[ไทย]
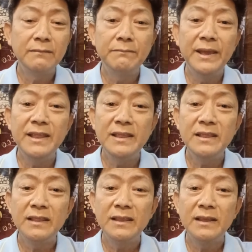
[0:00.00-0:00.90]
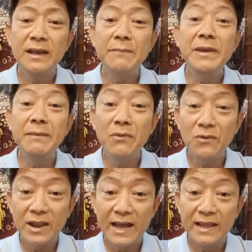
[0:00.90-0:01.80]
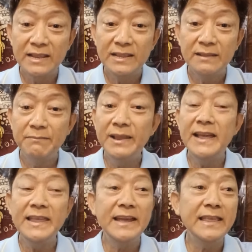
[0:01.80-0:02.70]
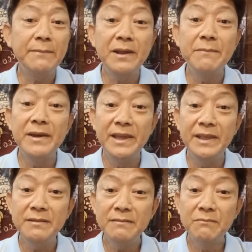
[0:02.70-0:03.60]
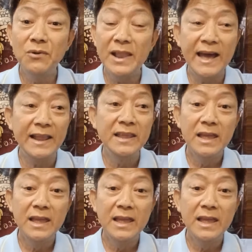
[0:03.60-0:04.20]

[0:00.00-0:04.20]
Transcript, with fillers: เป็นเขมรโบราณเป็นอารยธรรมเขมรโบราณ